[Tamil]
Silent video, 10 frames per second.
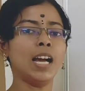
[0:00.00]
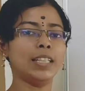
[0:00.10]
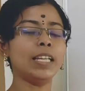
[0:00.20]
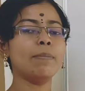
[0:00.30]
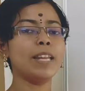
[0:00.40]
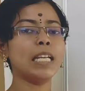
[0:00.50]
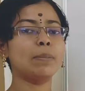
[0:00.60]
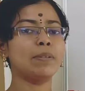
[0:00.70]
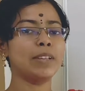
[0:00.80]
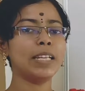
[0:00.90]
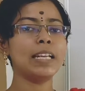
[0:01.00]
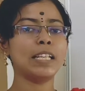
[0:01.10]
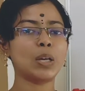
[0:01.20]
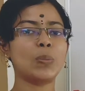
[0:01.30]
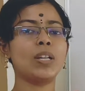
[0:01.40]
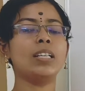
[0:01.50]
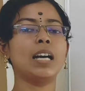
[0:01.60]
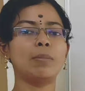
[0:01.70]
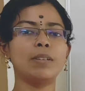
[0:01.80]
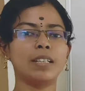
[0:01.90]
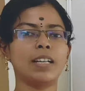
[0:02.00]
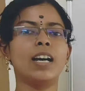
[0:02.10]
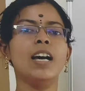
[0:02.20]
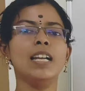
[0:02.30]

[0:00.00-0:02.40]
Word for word: அதே மாதிரி நம்ம வீட்டில் இருக்கக்கூடிய கபர்ட்